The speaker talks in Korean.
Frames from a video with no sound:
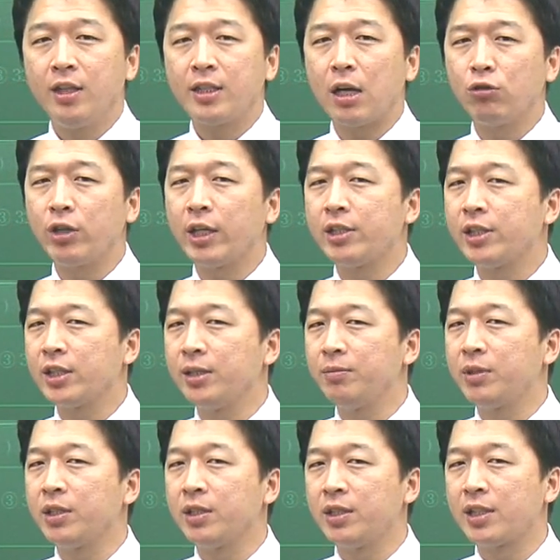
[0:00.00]
자, 우리가
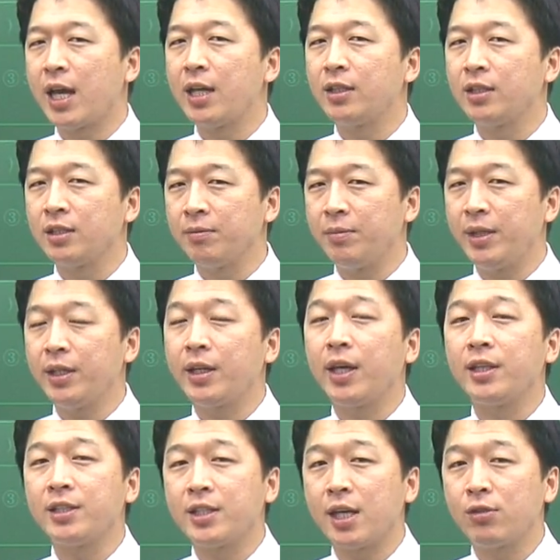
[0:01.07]
지금 등차, 등비,
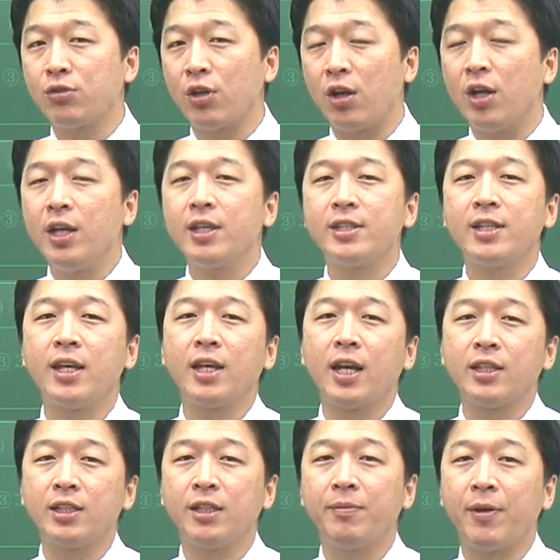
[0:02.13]
개차, 수열 세
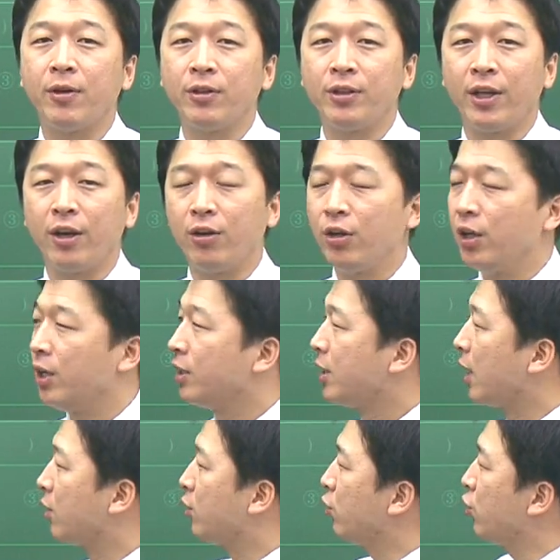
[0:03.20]
가지를 배웠는데요.
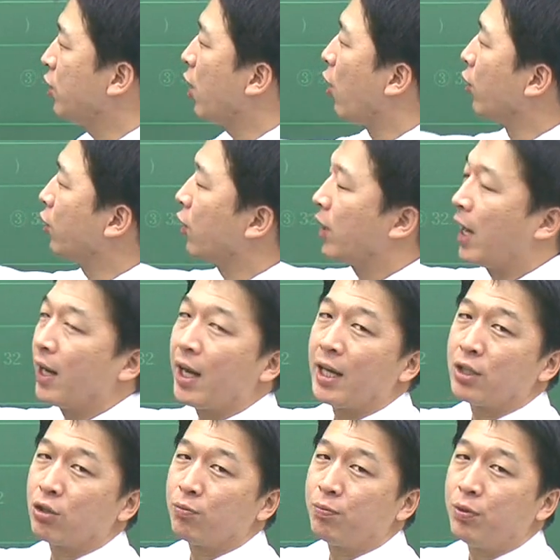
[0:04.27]
자, 그 중에 어떤 한
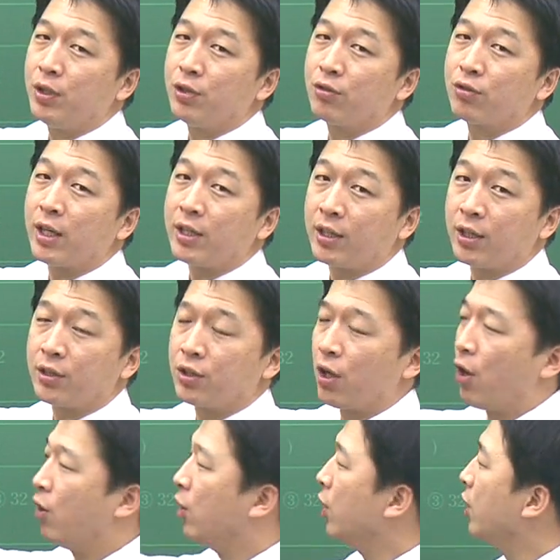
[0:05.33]
가지로 풀릴 수가
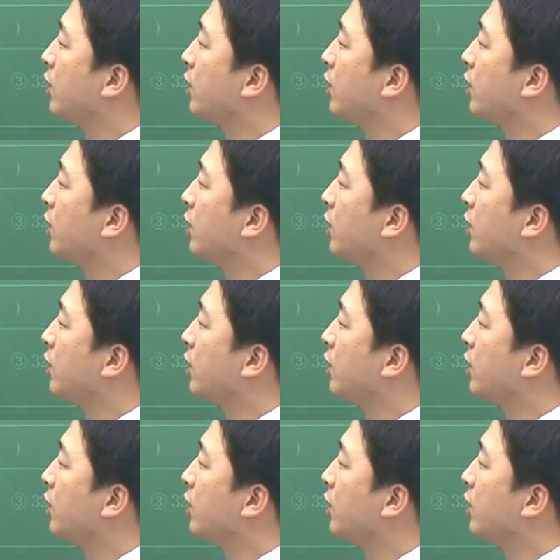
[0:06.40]
있겠죠.